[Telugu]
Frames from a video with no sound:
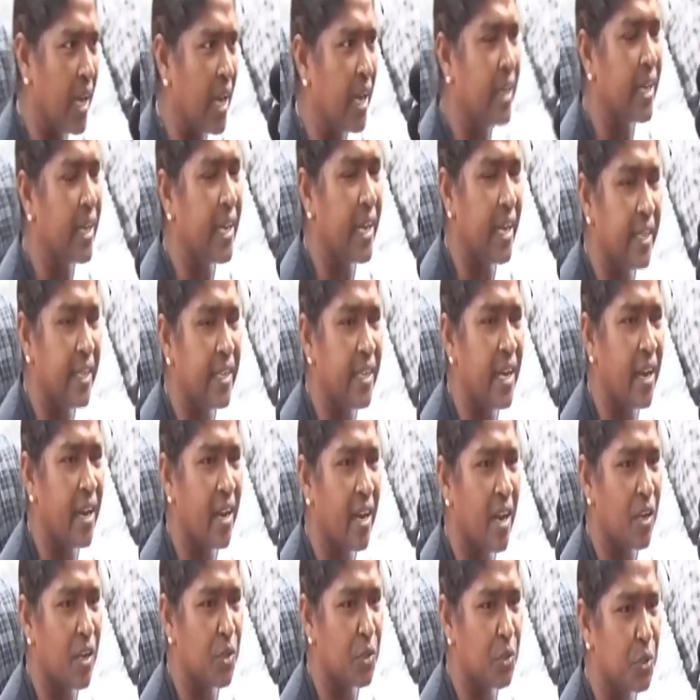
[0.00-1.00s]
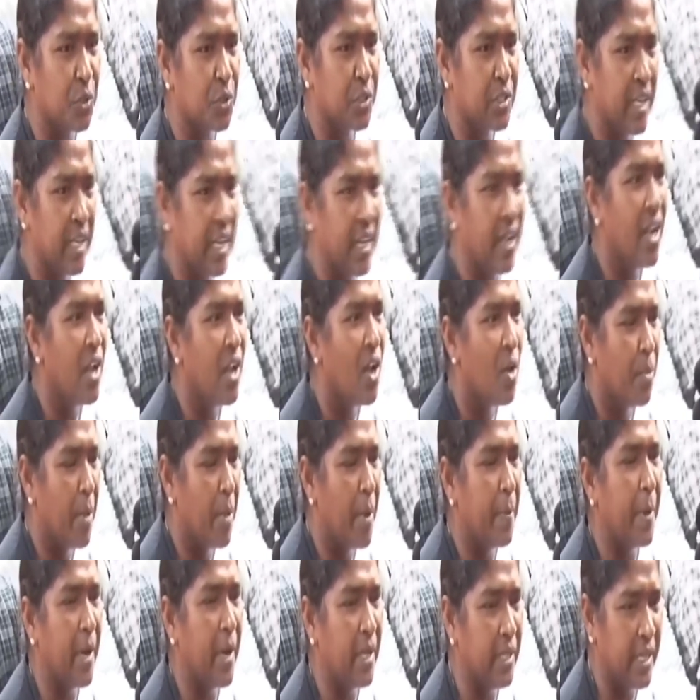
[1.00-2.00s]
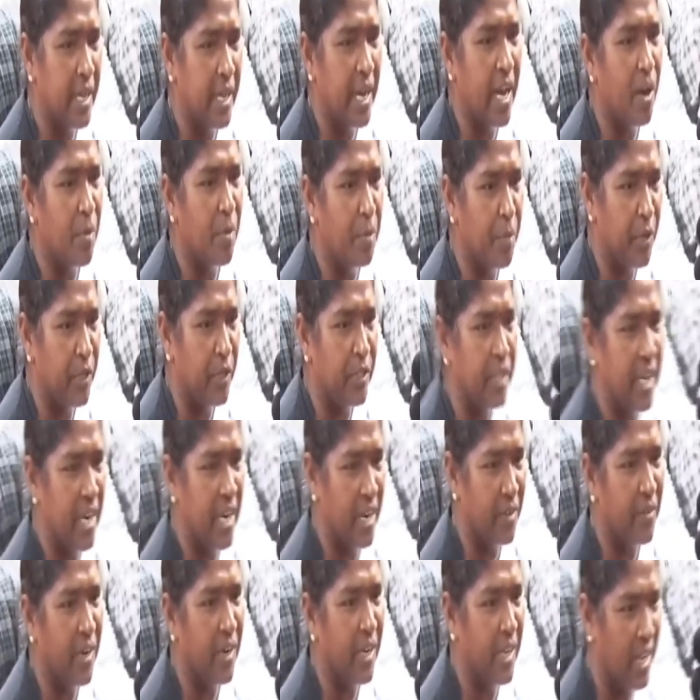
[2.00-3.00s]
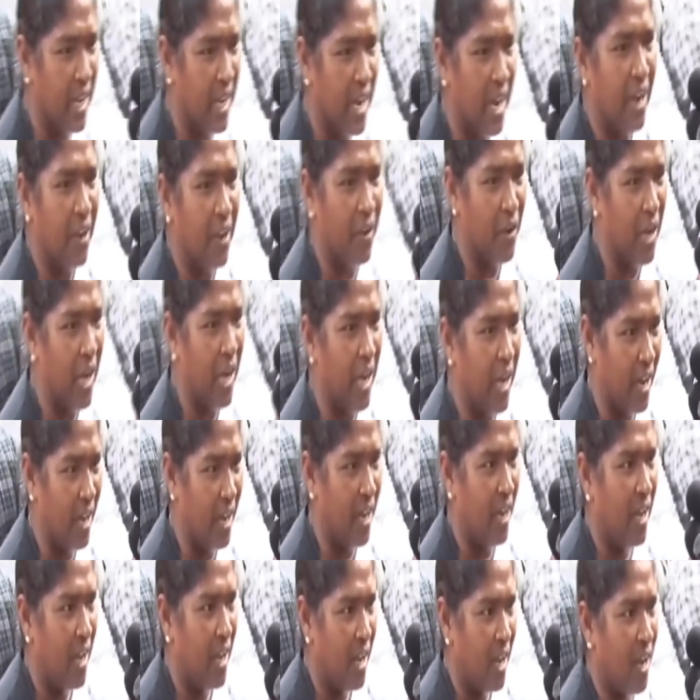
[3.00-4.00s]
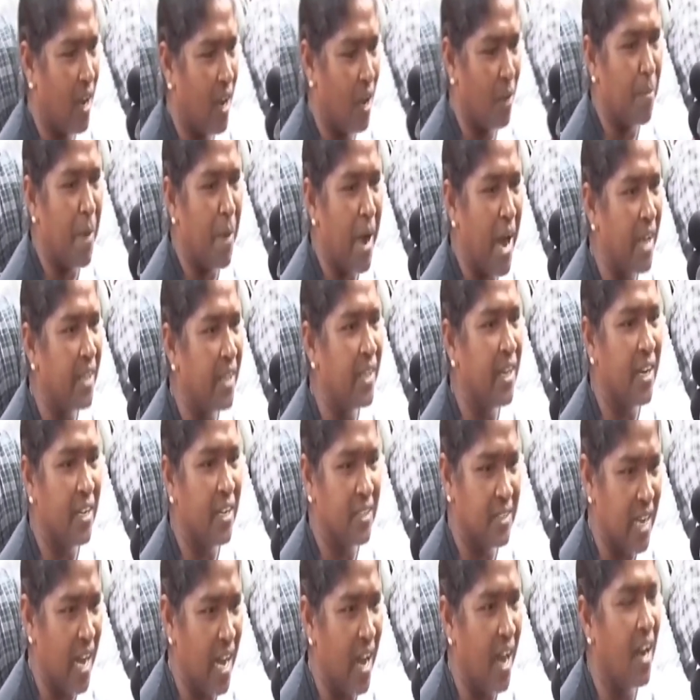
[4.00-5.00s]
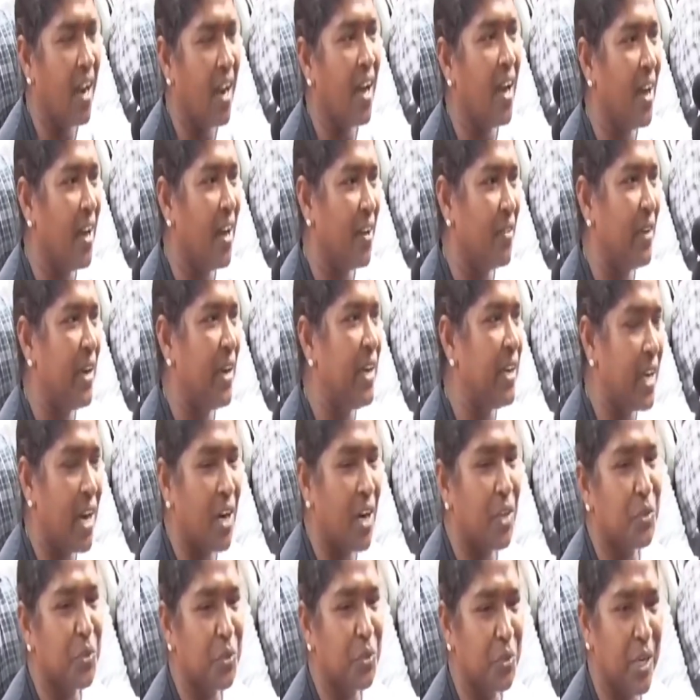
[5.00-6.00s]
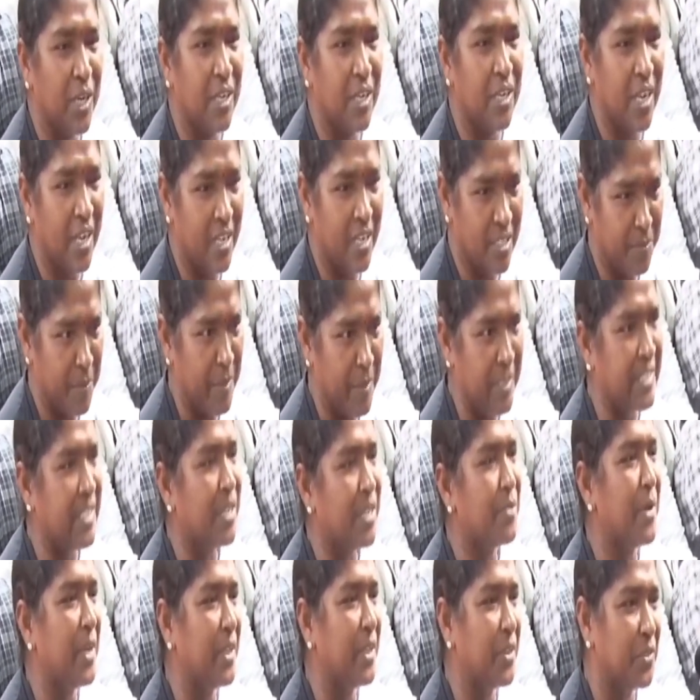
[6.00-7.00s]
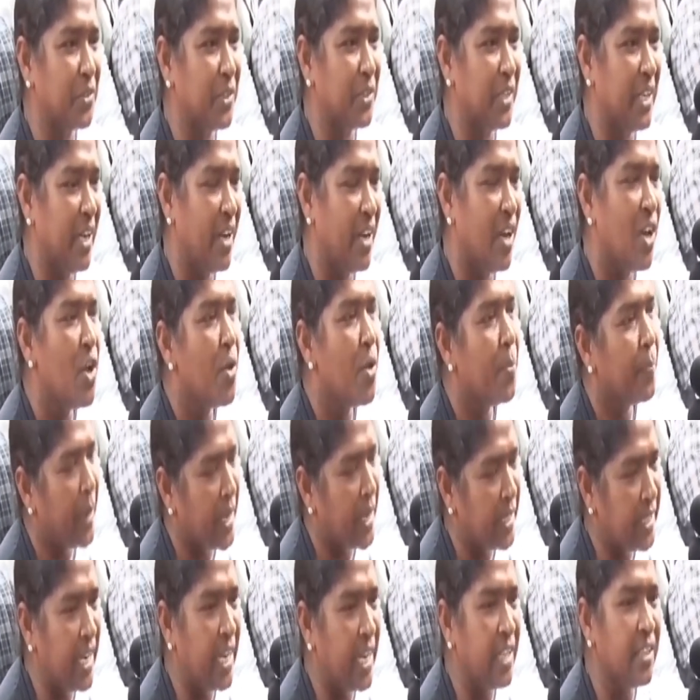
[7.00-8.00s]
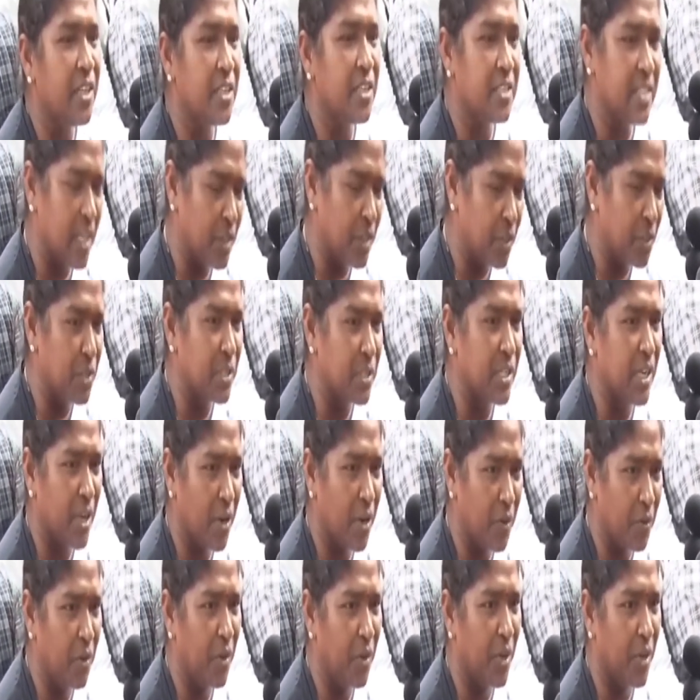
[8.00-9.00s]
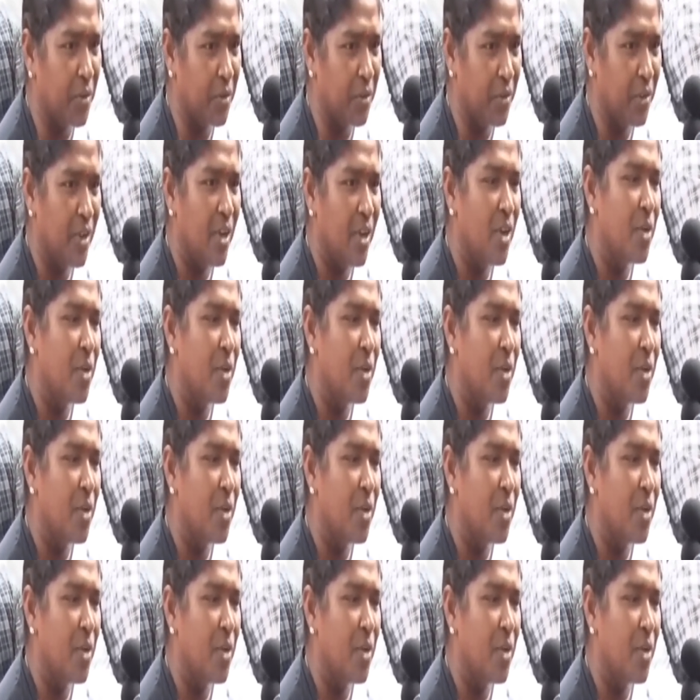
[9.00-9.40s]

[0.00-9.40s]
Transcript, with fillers: కానీ కేటీఆర్ గారికి చూస్తే పాపం అధికారం పోయిందనేటువంటి ఆ యొక్క బాధ చాలా వెంటాడుతున్నట్టుగా స్పష్టమవుతుంది ప్రజలందరూ సంతోషంగా ఉన్నారు